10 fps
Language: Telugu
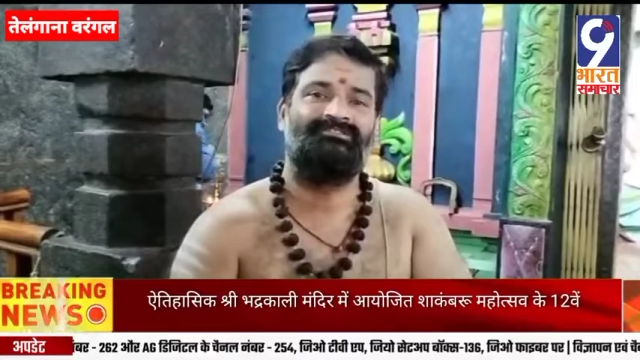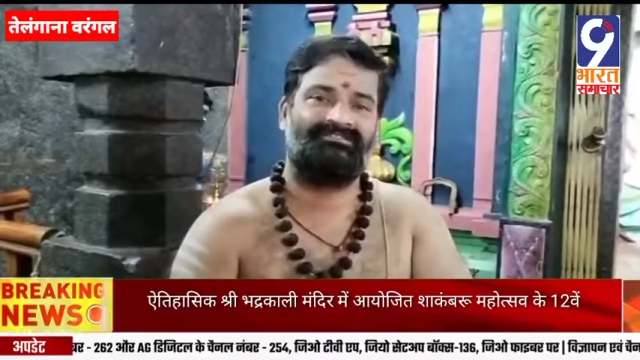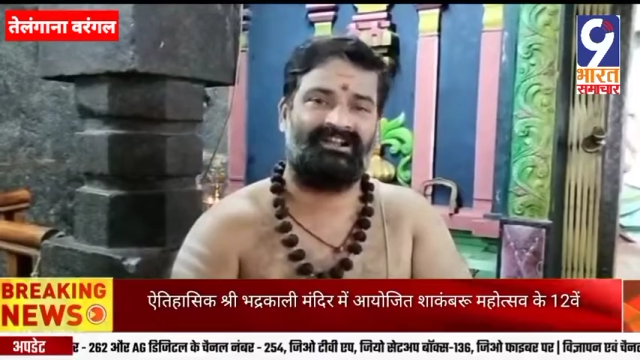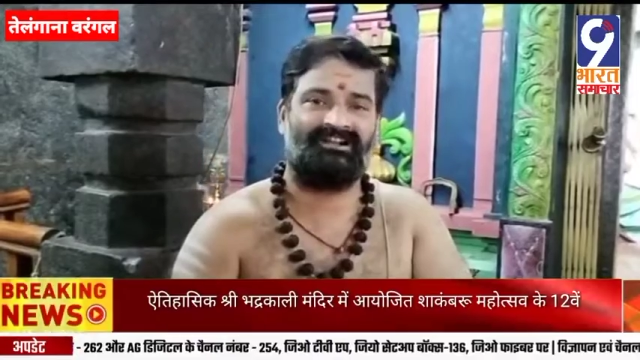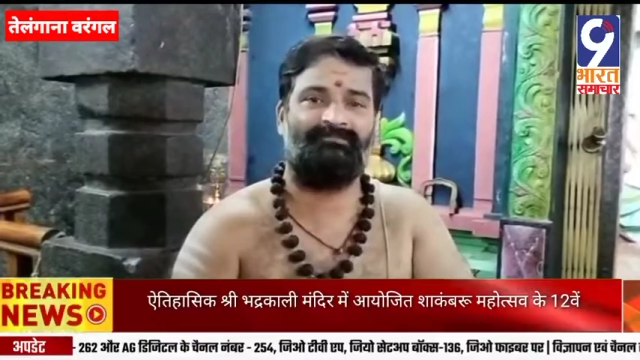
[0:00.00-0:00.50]

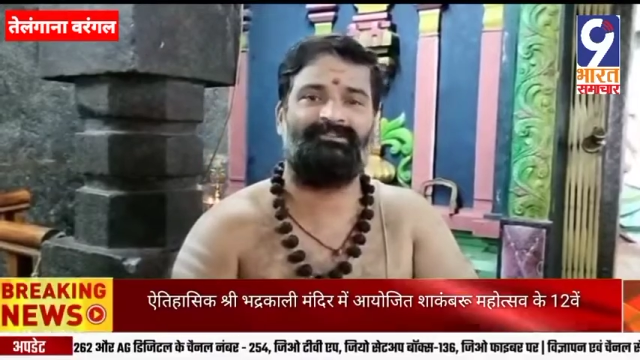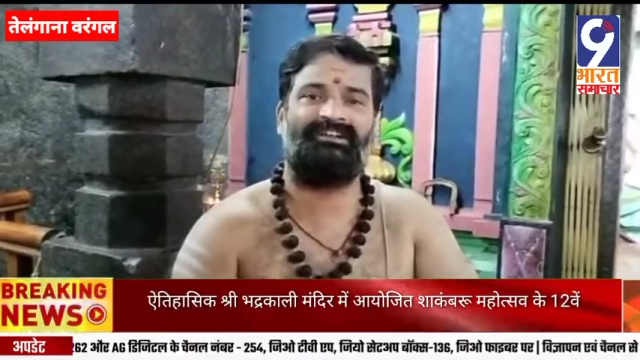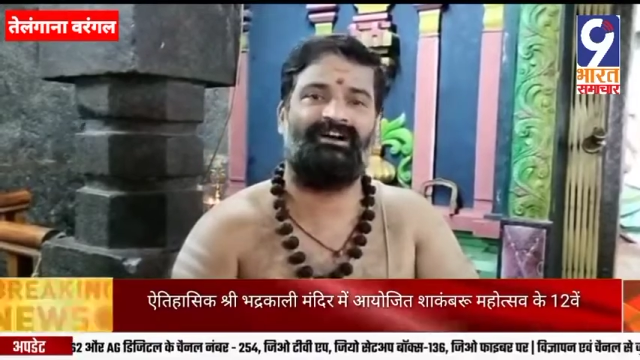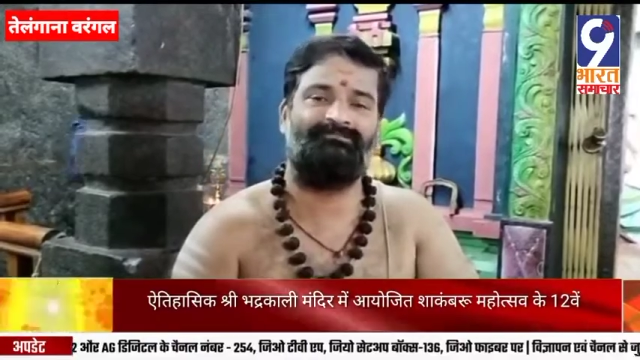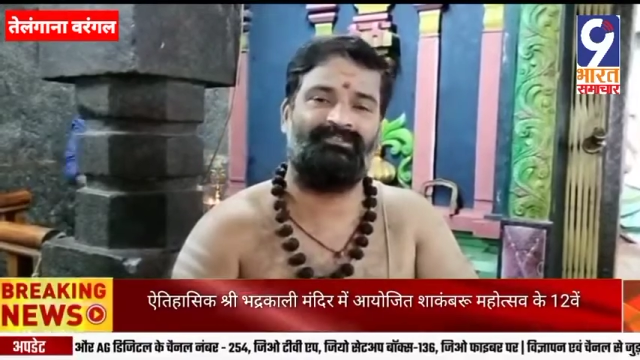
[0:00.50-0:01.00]

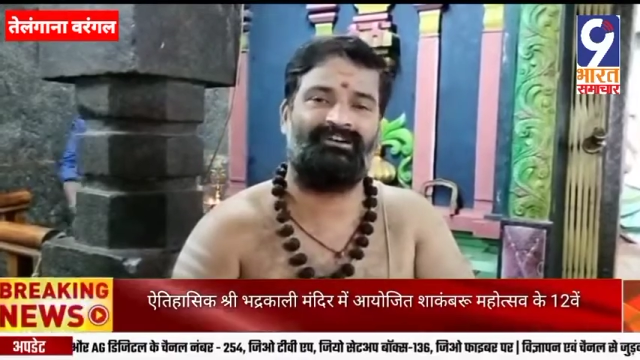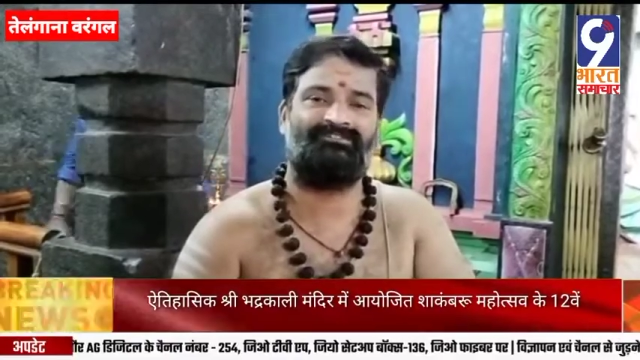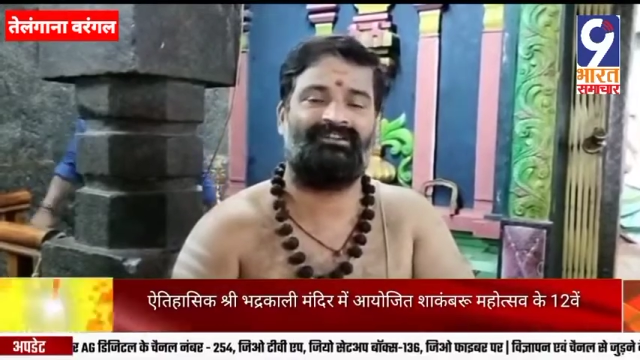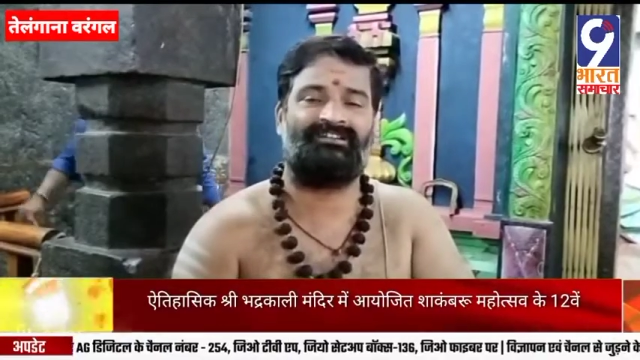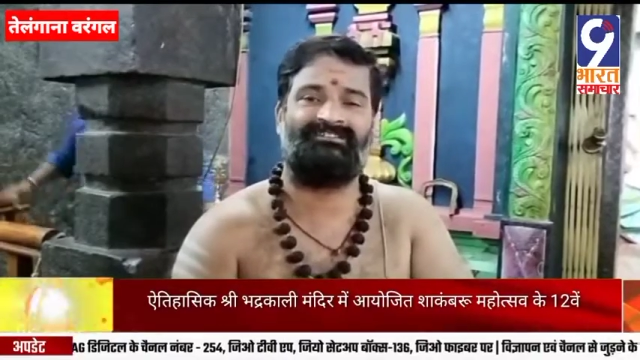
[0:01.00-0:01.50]
శాకాంబరిగా
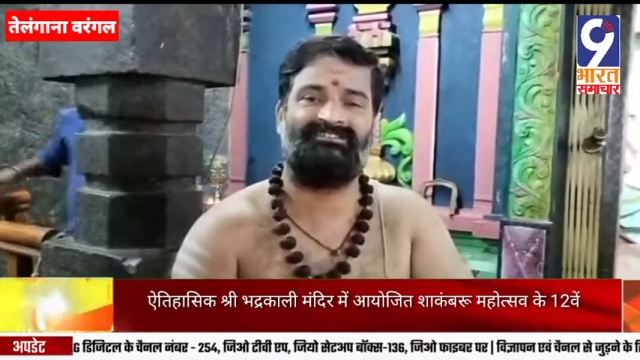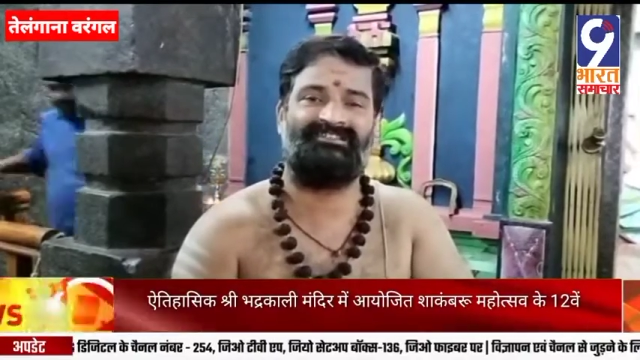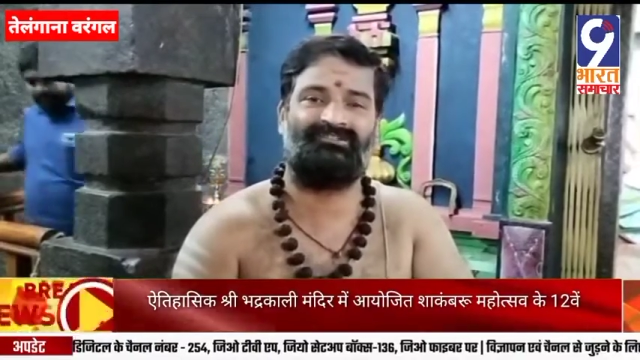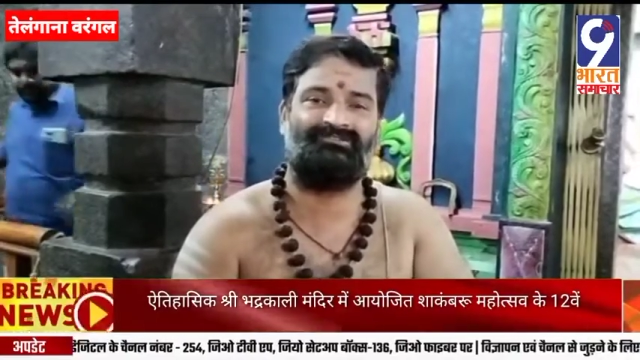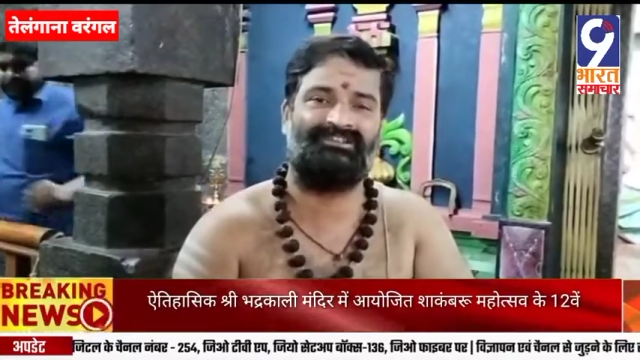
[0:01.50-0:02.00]
అమ్మవారు
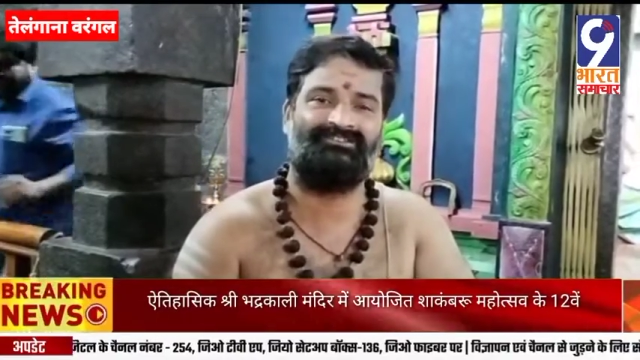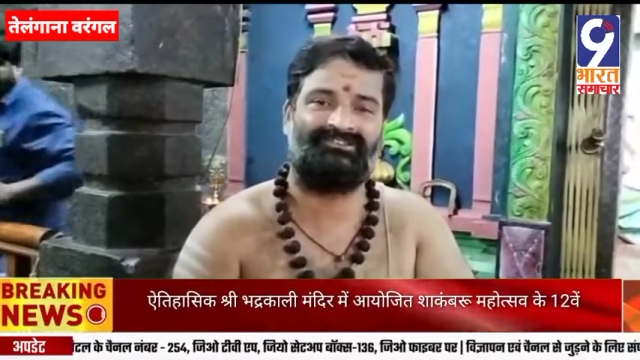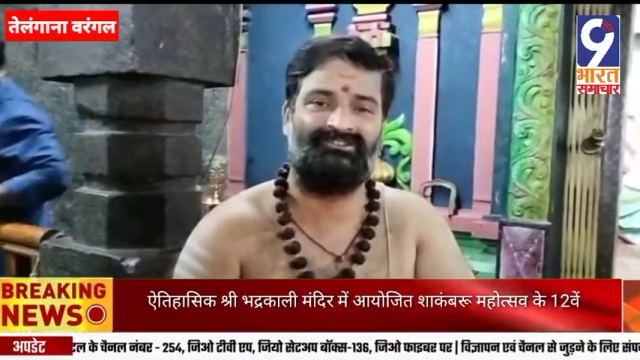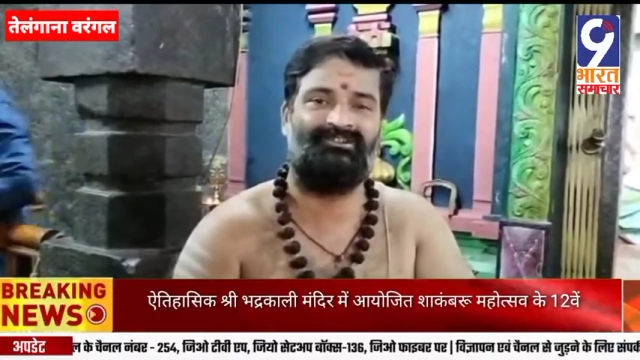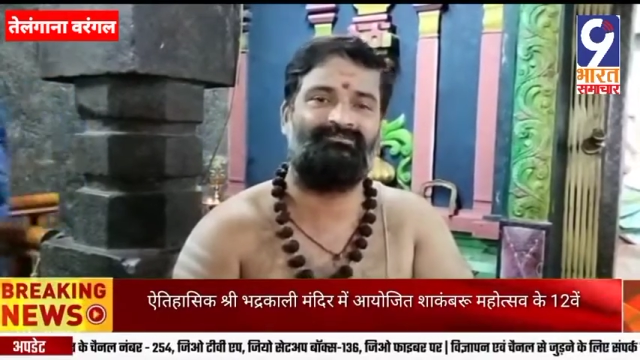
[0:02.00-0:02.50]
అందరూ
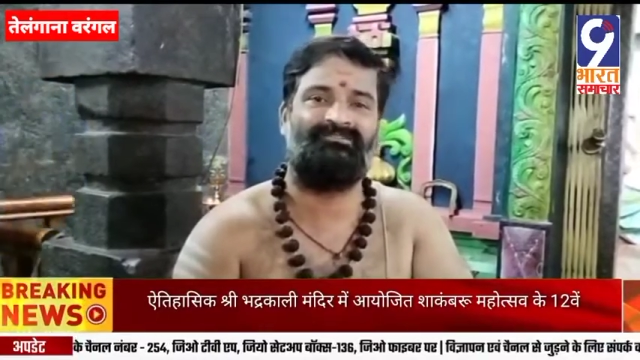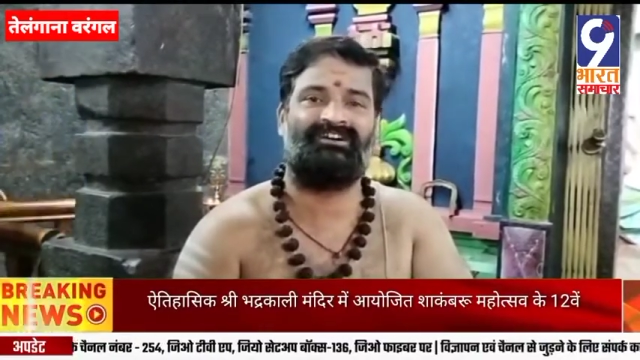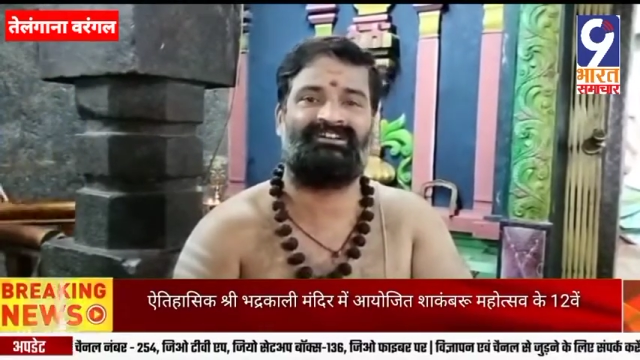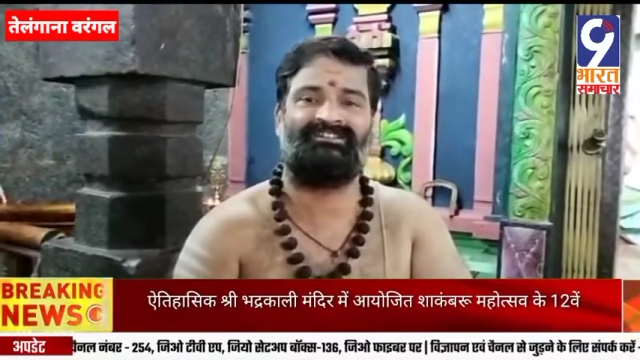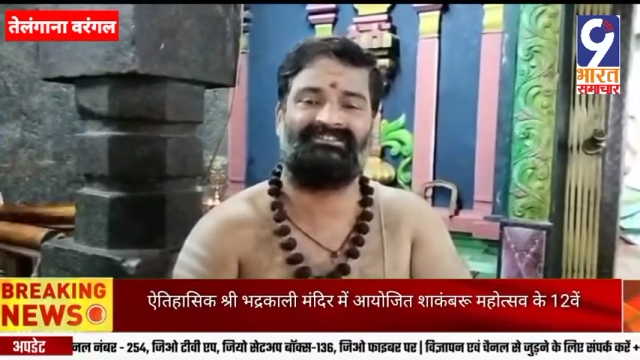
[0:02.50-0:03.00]
దేవతలు
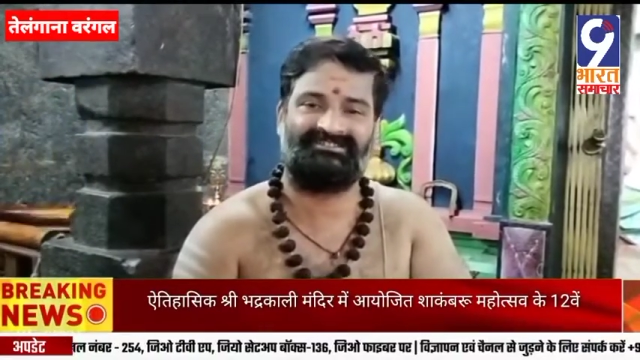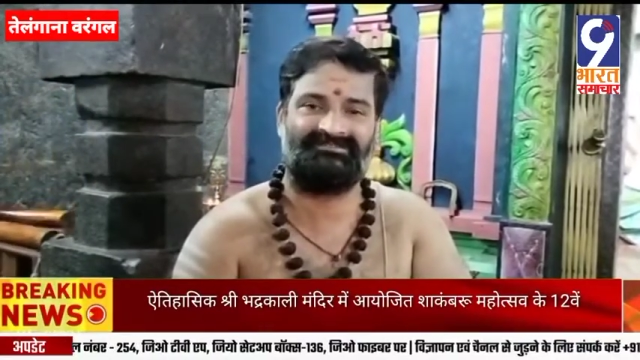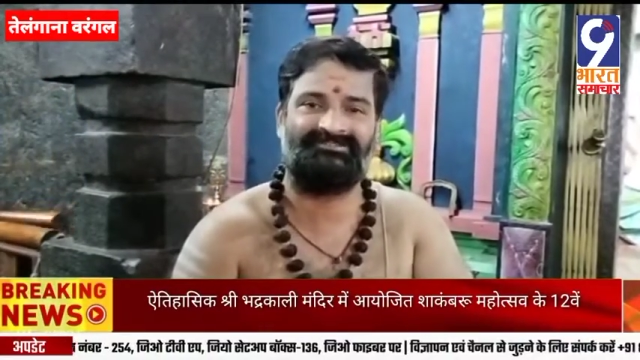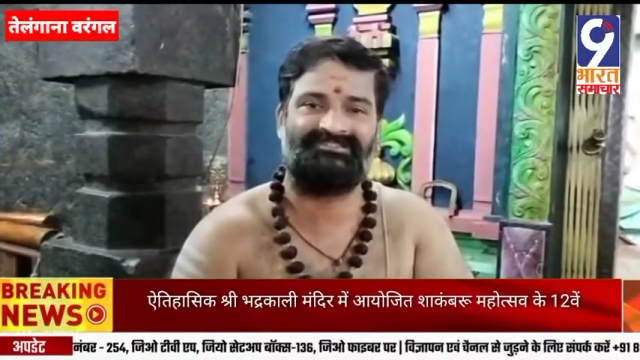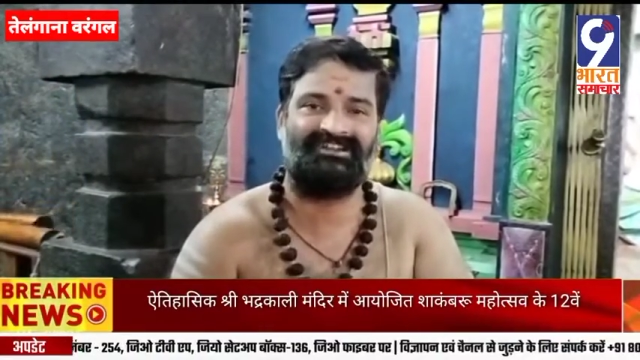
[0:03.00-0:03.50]
అమ్మవారుగా
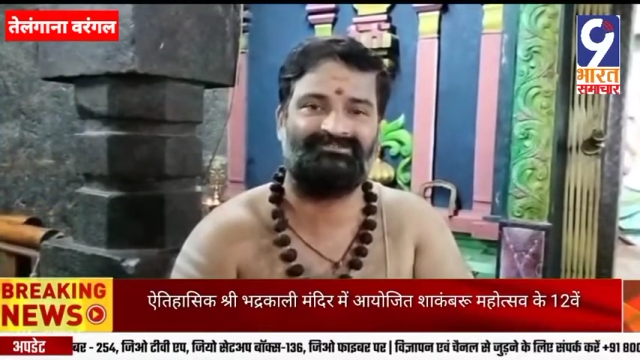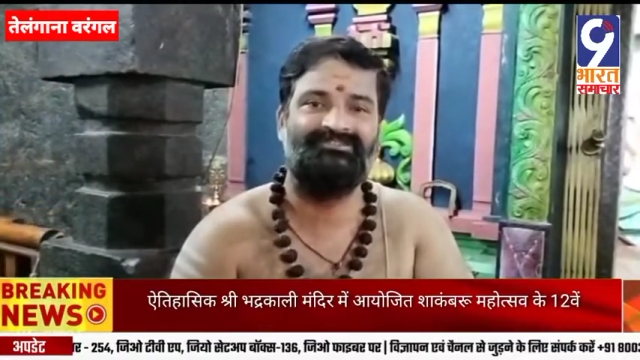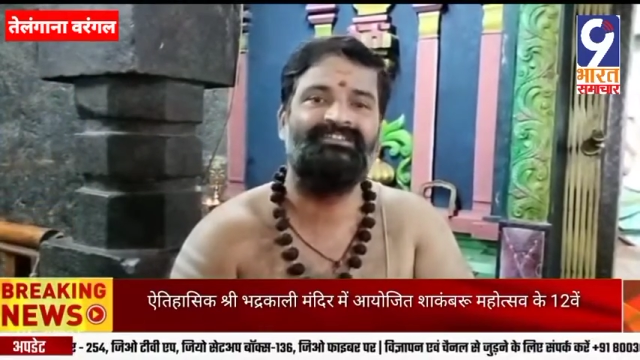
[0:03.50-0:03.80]
దర్శనమిస్తారు